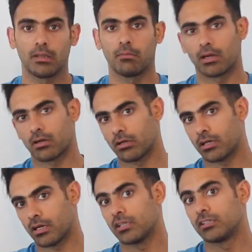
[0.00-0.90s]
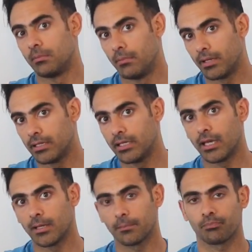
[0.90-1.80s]
आपने वर्कआउट करके जिम में की
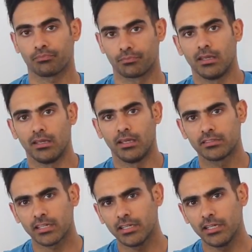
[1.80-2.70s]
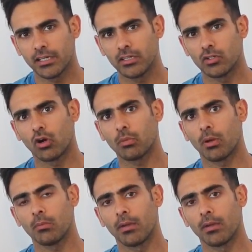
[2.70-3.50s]
है इस तकनीक की शॉर्ट